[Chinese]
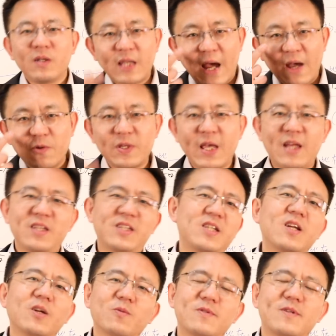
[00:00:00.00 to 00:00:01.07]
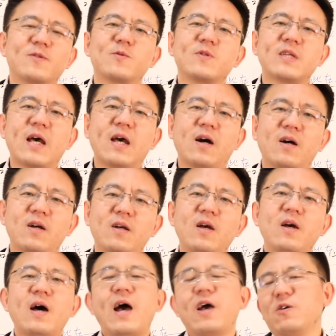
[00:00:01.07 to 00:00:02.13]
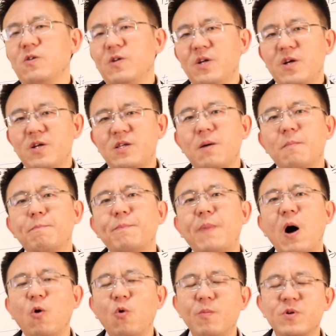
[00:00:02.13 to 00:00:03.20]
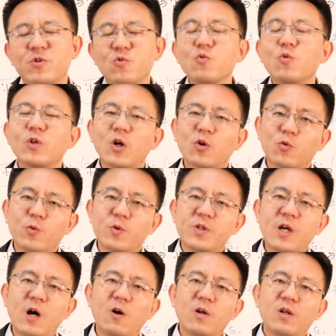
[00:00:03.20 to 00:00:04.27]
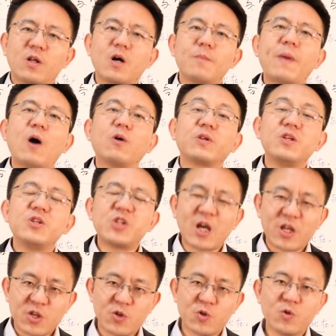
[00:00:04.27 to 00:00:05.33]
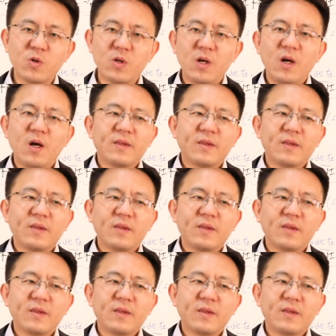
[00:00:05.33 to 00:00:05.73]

你还有眼镜的东西存在啊？还有像包，我们中国的古语叫那个庖丁解牛。